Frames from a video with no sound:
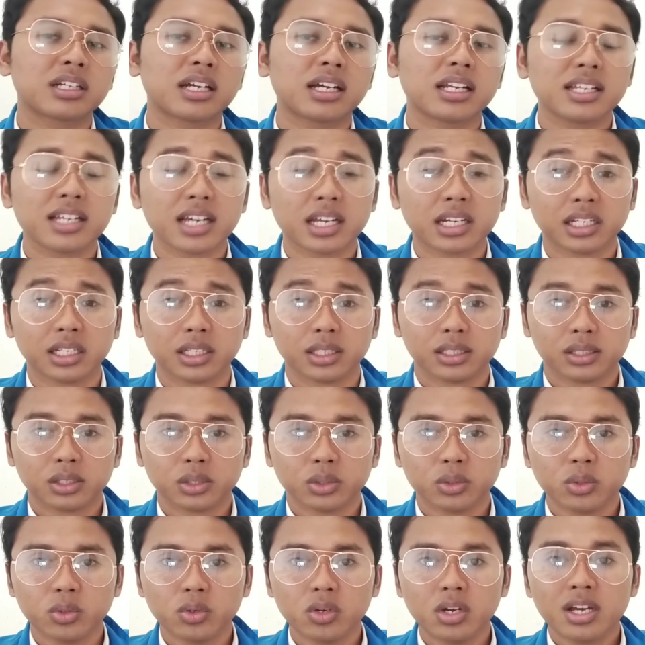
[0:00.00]
kalian
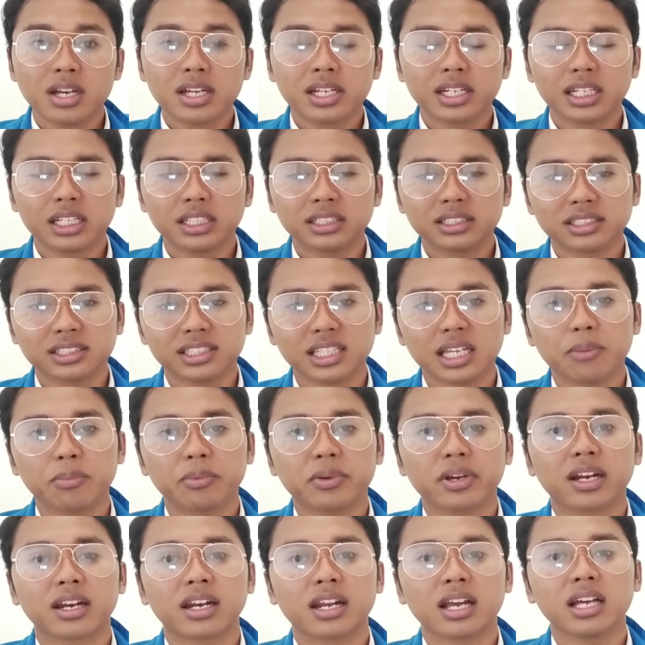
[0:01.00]
itu di
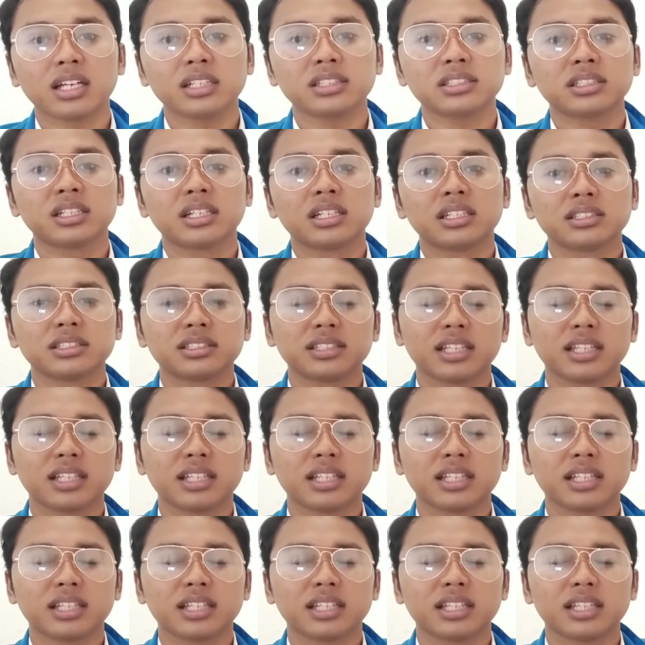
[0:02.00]
setiap kelas